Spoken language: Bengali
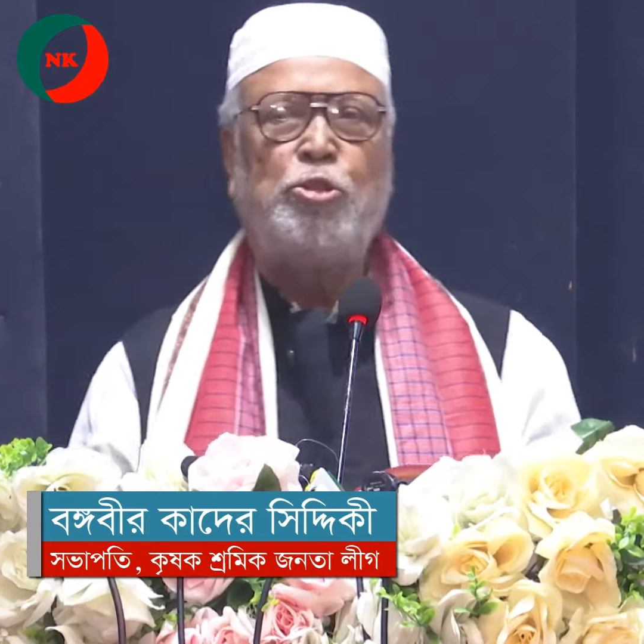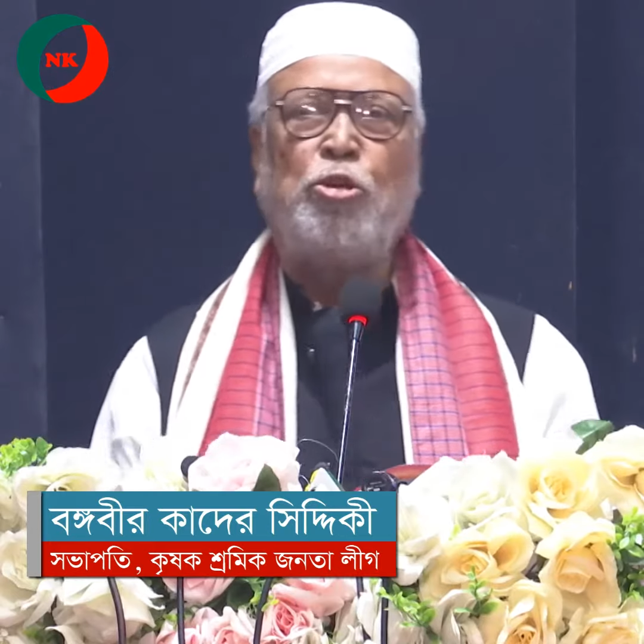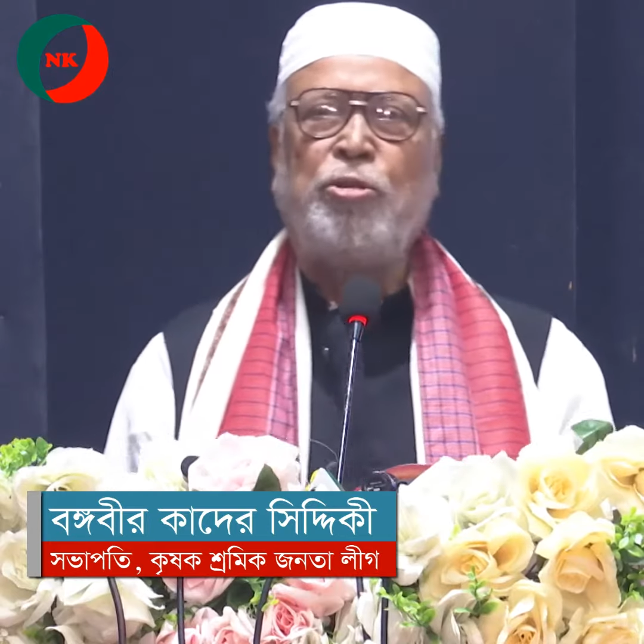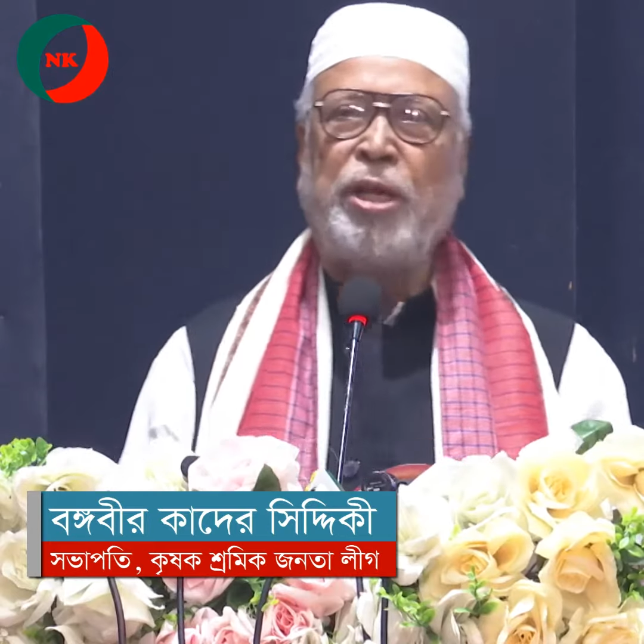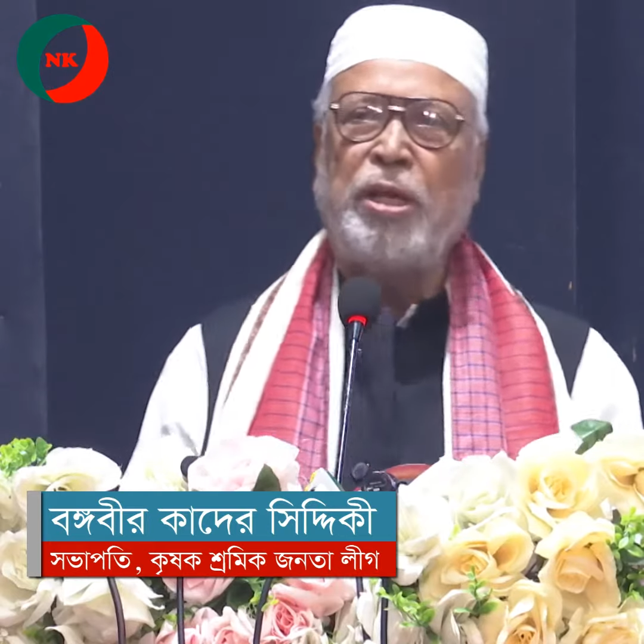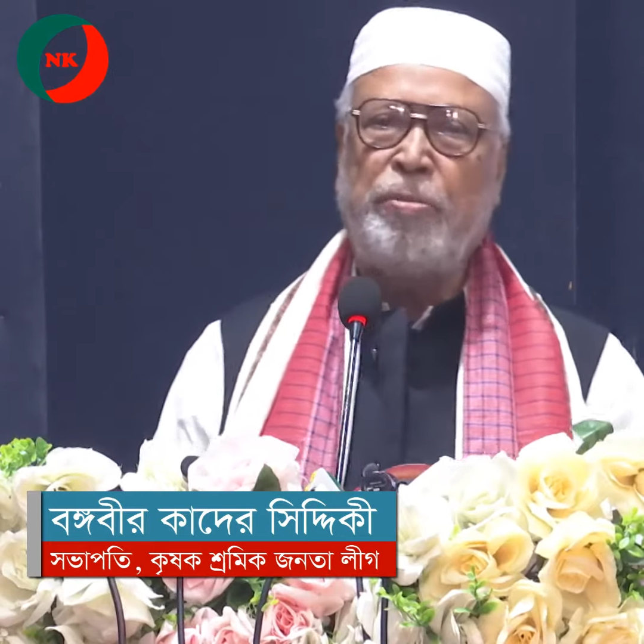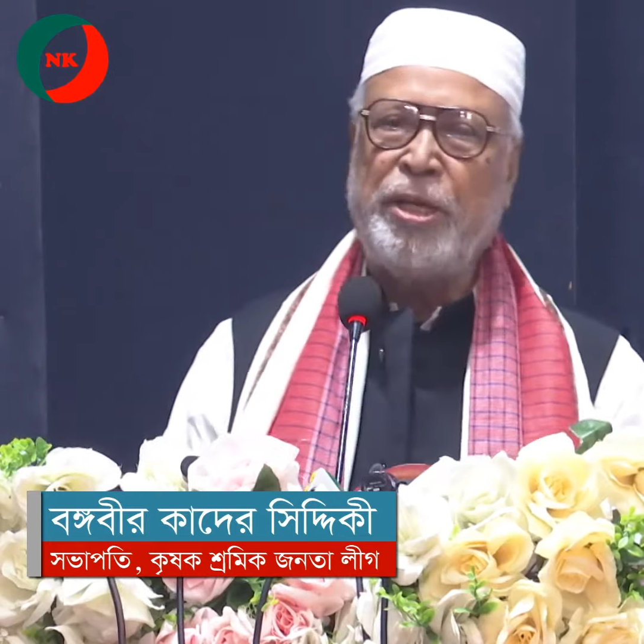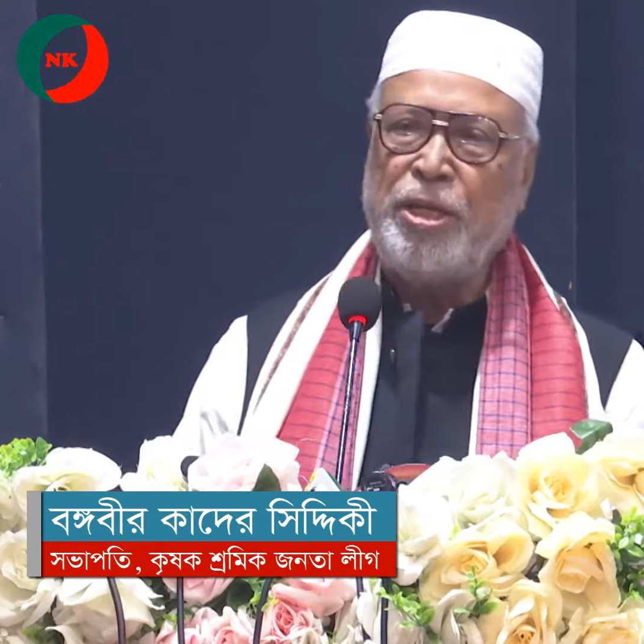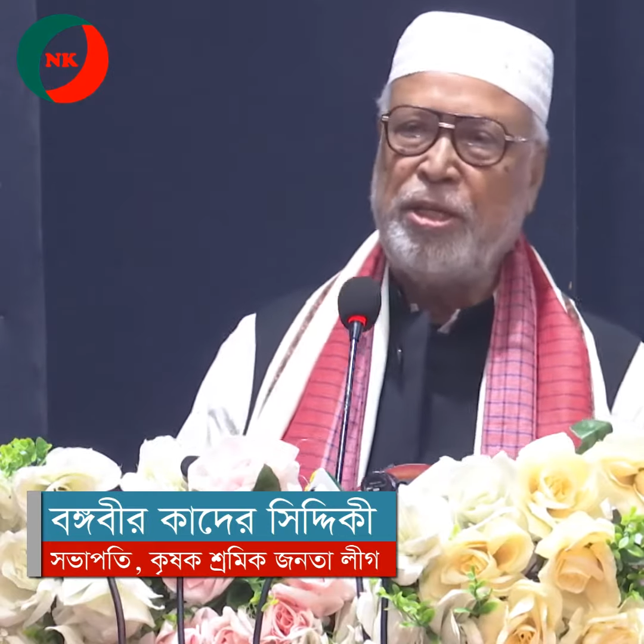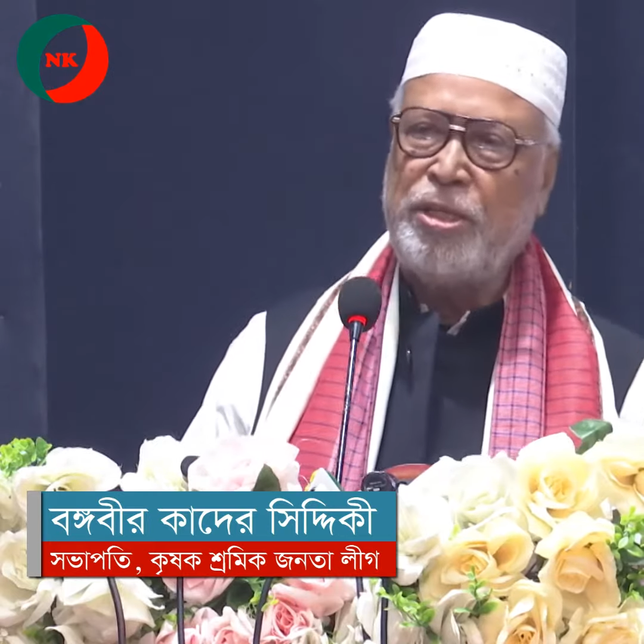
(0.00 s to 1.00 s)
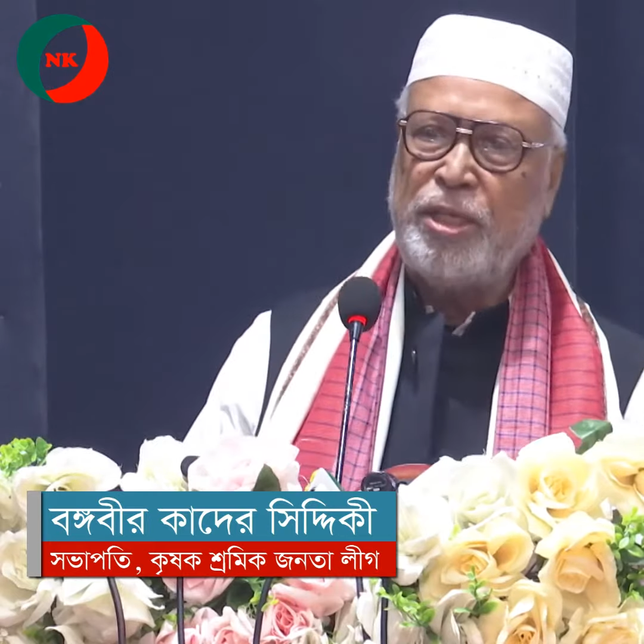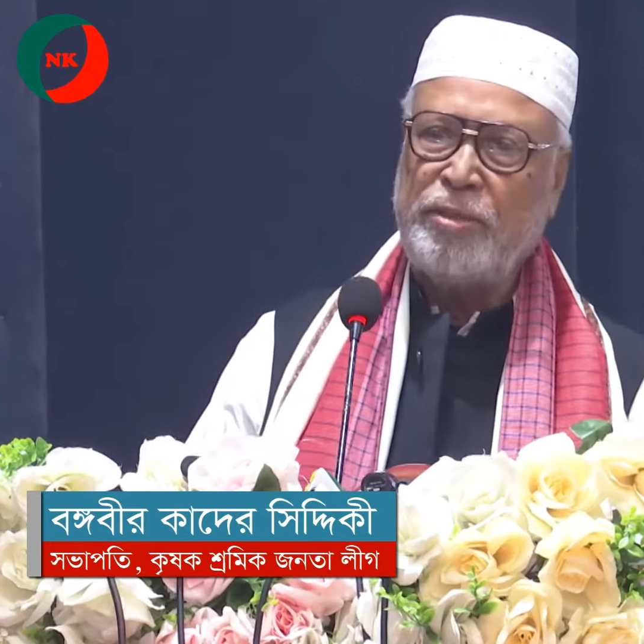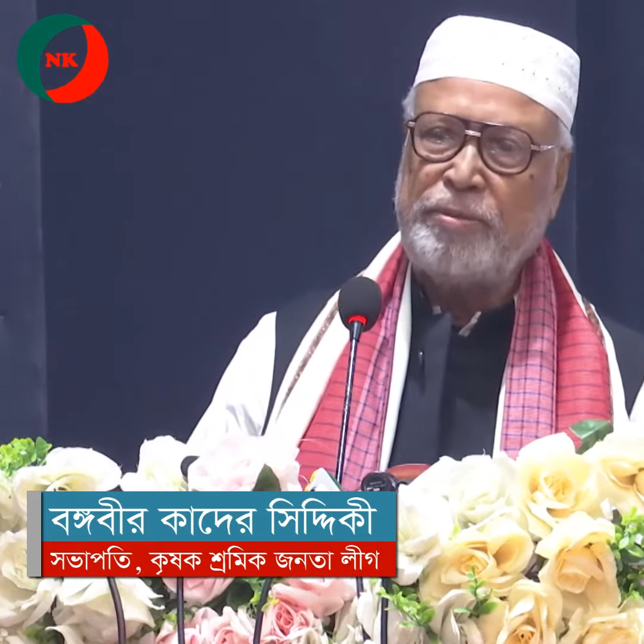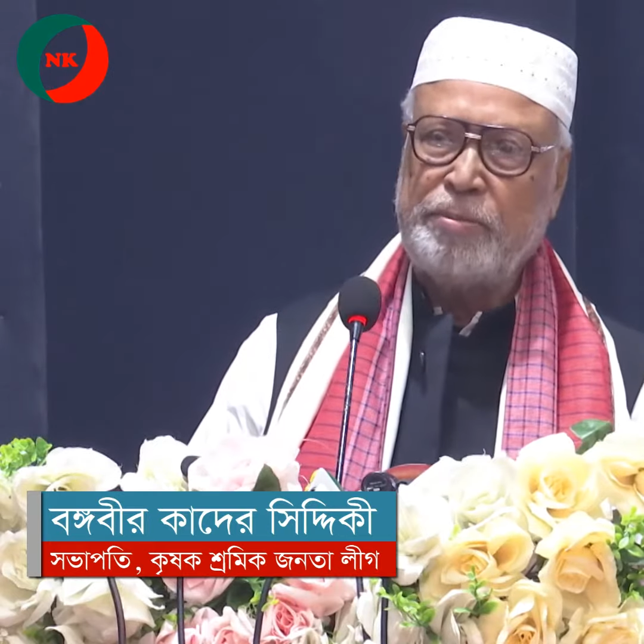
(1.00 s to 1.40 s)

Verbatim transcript: জোট থেকে বেরিয়েছি